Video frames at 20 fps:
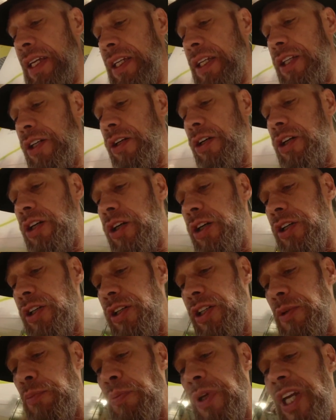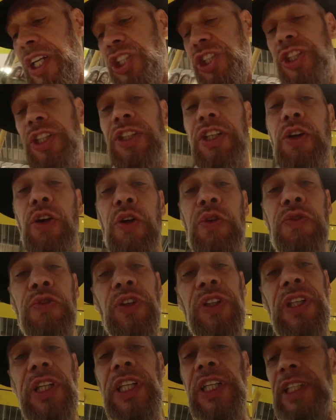Ja, Menschen im
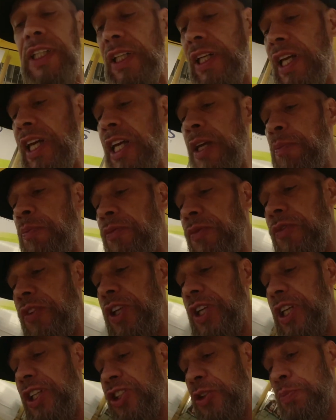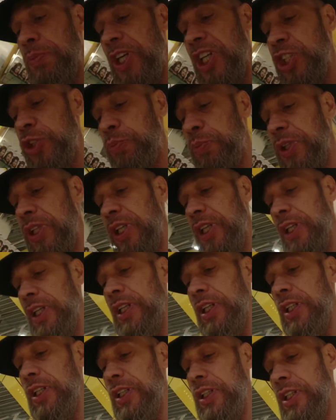öffentlichen Leben, wie zum
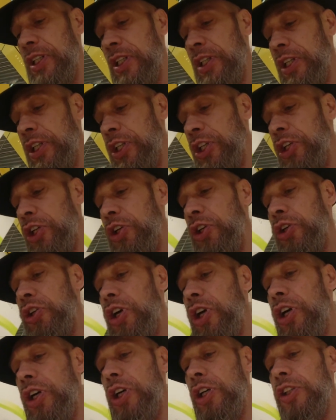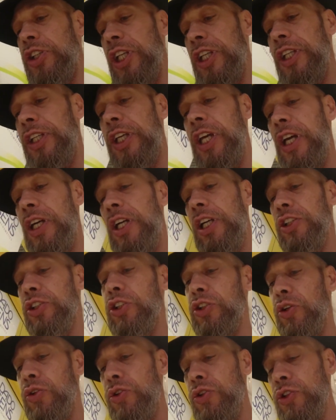Beispiel äh, den Gerald
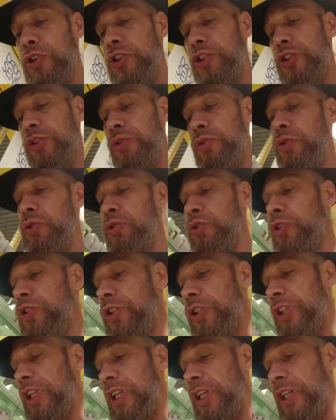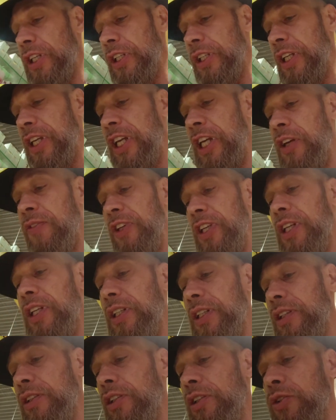Groß und den
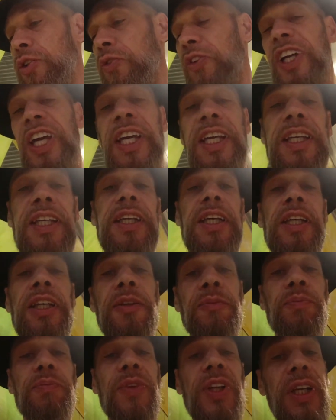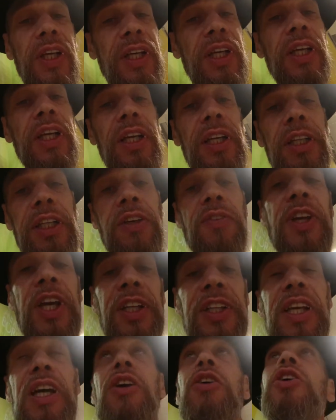Erwin Lowrecki, die
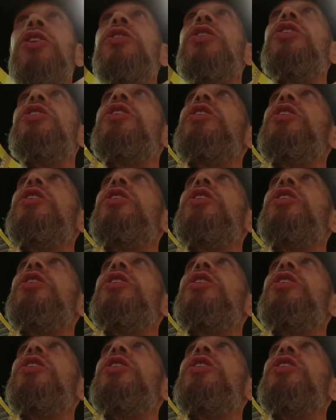werde ich auch noch